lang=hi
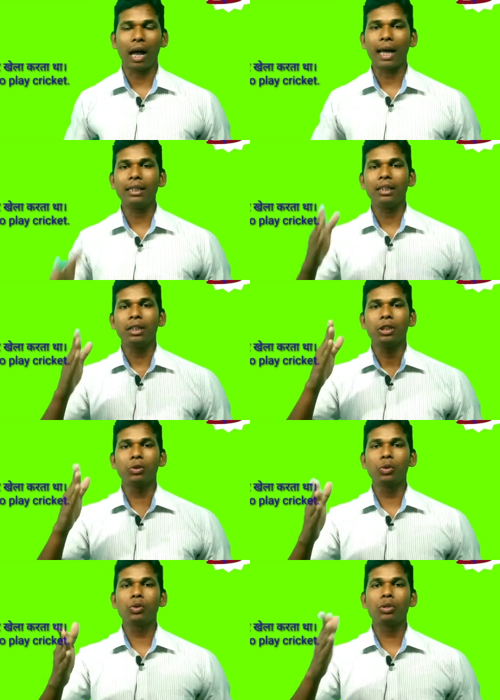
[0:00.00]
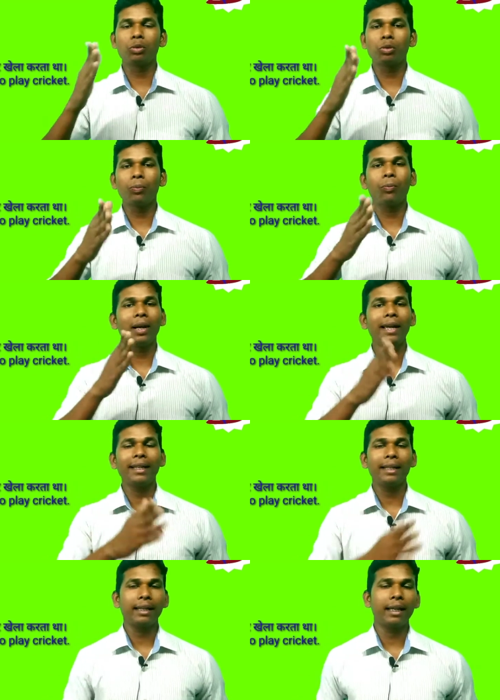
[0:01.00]
आई यूज टू प्ले
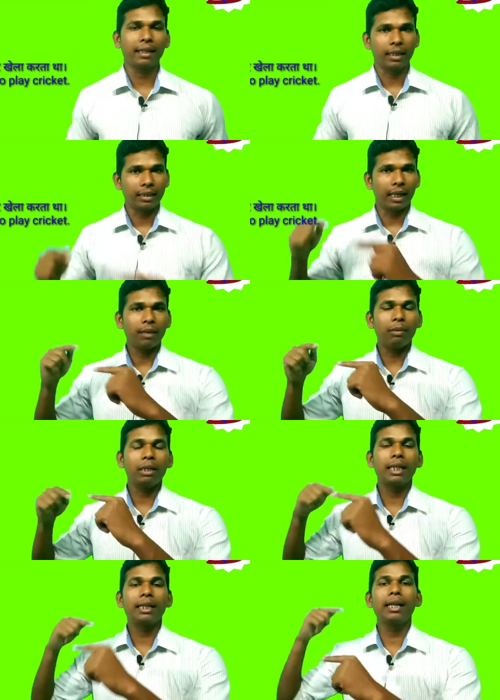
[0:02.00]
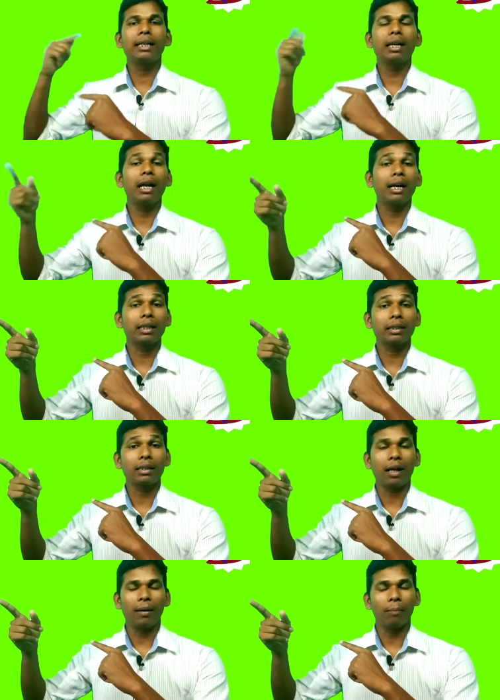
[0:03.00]
क्रिकेट यानी मैं क्रिकेट खेला करता
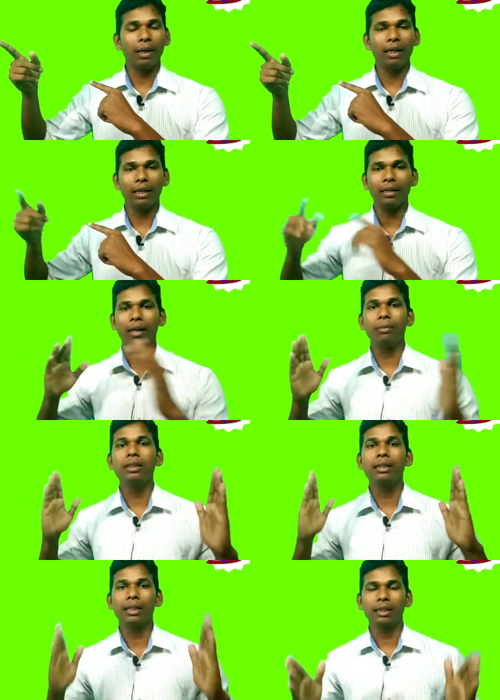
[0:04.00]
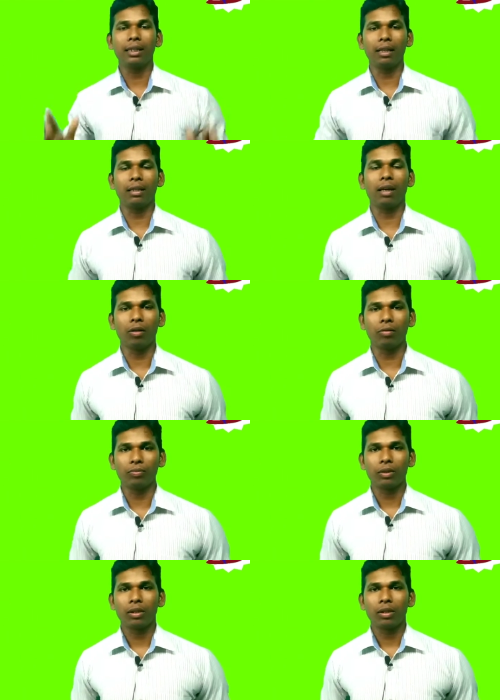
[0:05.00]
था पहले अभी नहीं खेलता हूँ
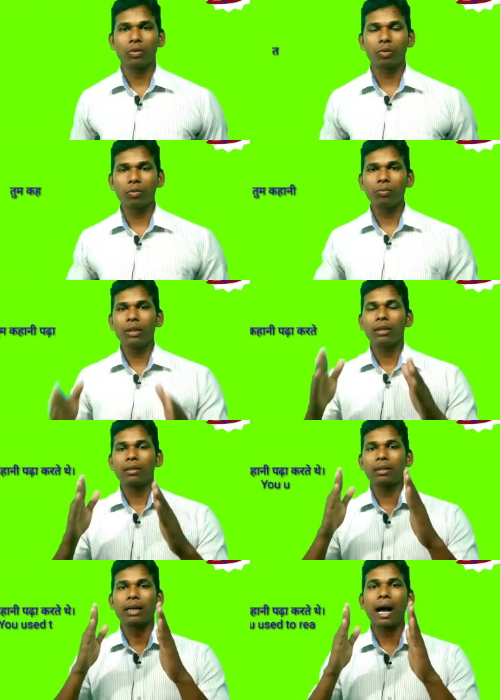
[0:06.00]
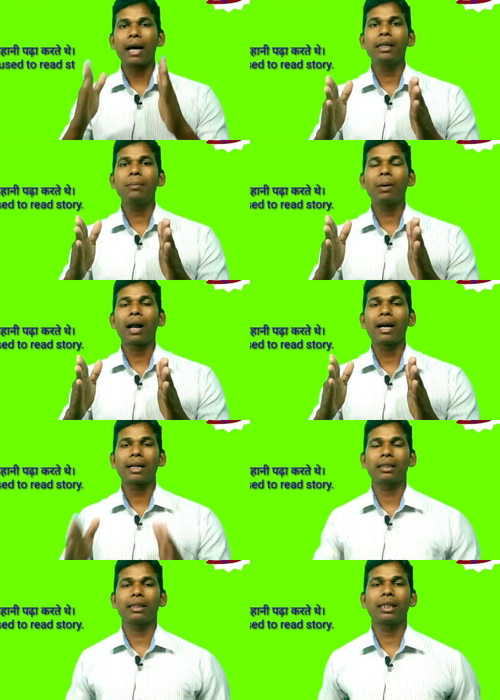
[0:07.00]
तुम कहानी पढ़ा
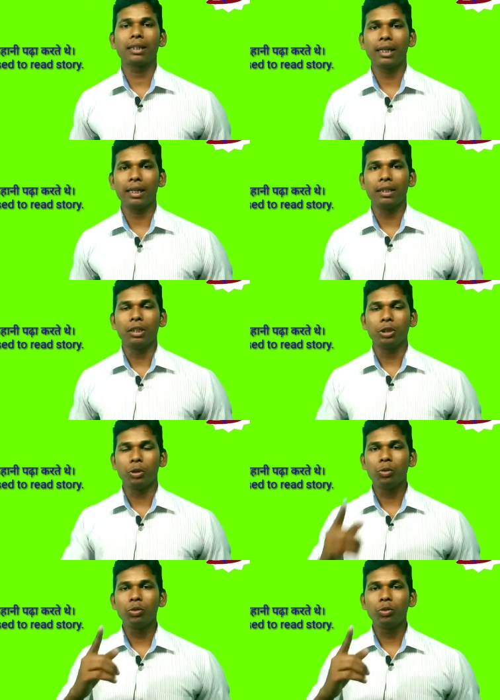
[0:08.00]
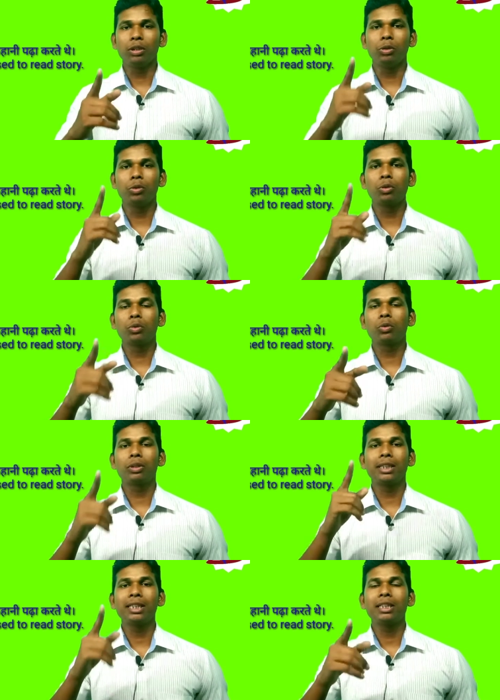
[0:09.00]
करते थे यू यूज टू
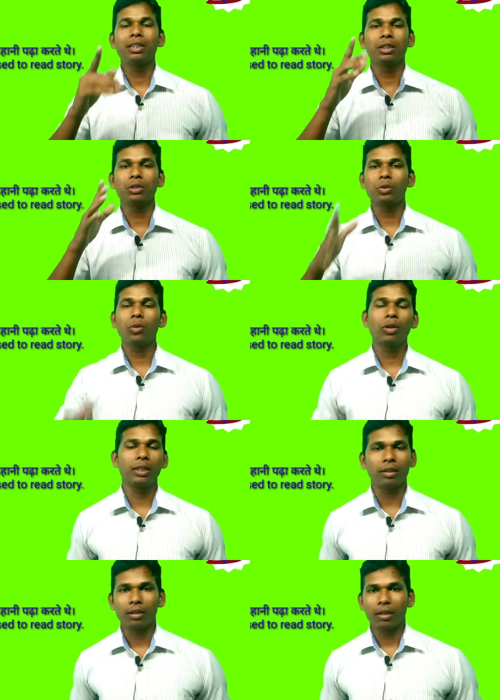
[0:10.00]
रीड स्टोरी